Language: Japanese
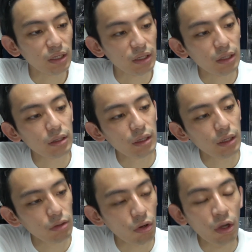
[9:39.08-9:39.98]
ンダイ限
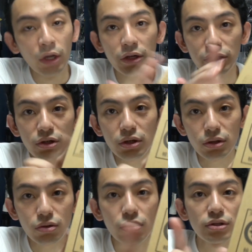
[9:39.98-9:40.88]
定の
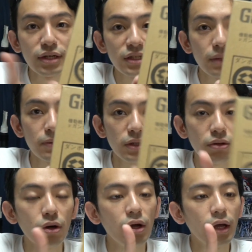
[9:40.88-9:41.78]
ニューとサザビー
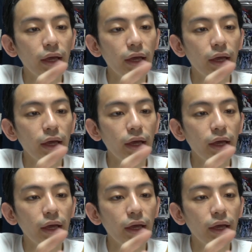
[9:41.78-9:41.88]
の、